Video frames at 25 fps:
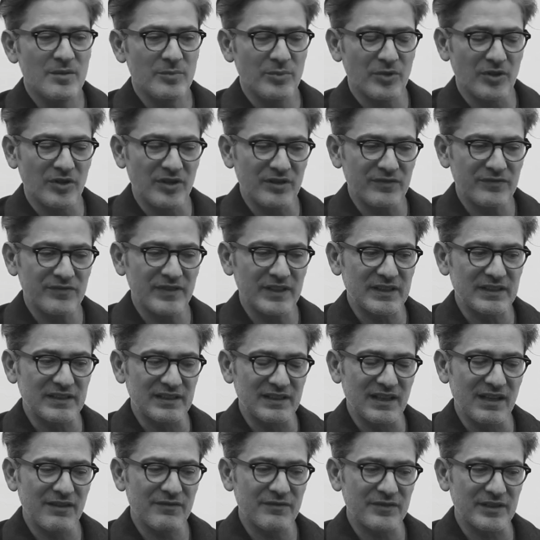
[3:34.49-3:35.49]
Però in
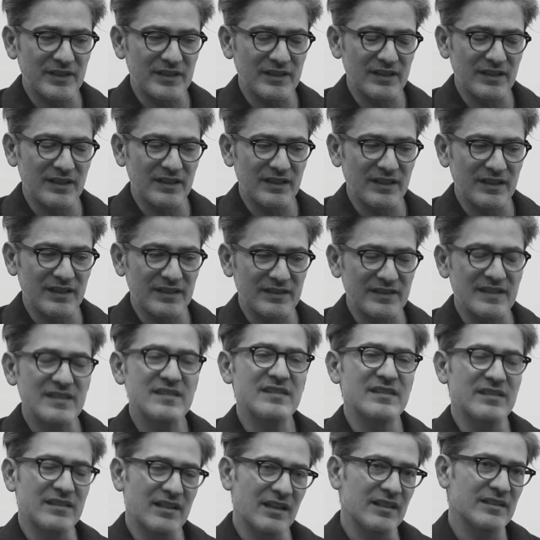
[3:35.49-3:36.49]
effetti l'Africa è
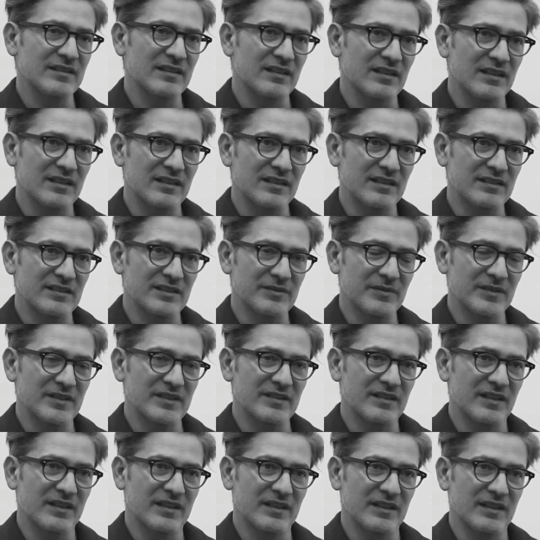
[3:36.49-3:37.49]
destinata a
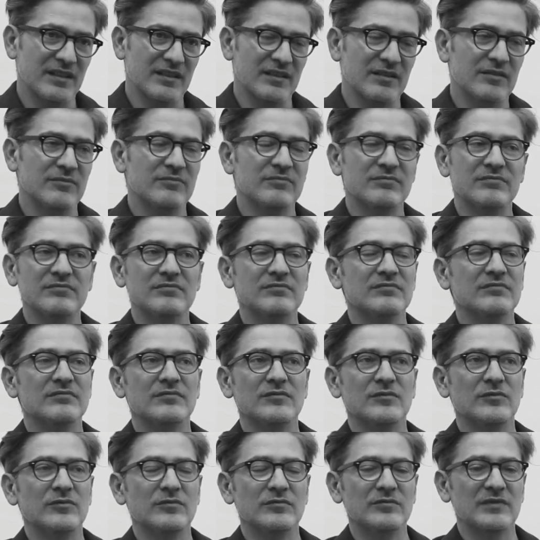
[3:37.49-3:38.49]
diventare
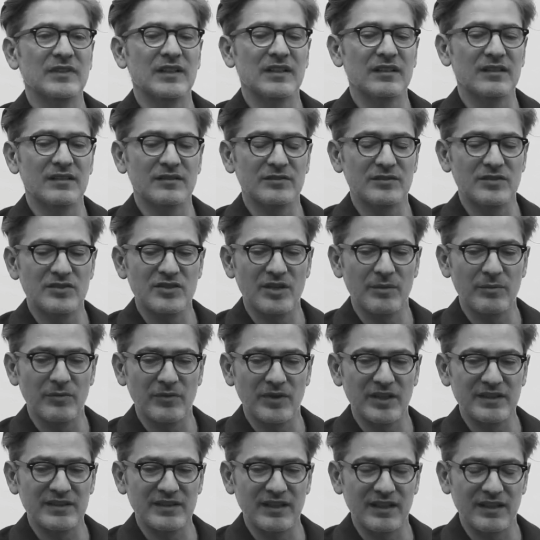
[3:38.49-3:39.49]
mm, una, diciamo,
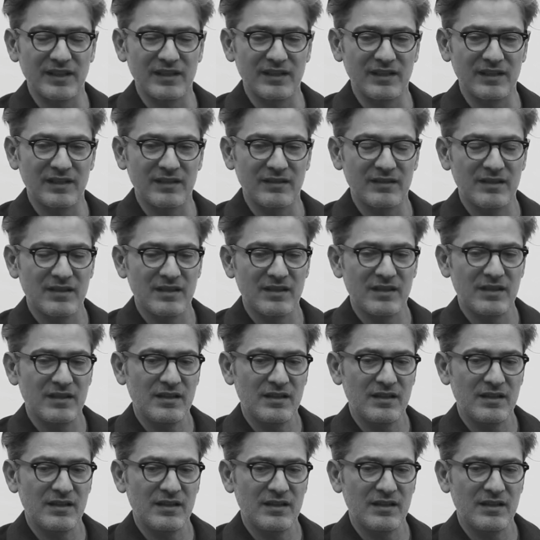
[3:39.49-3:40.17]
una terra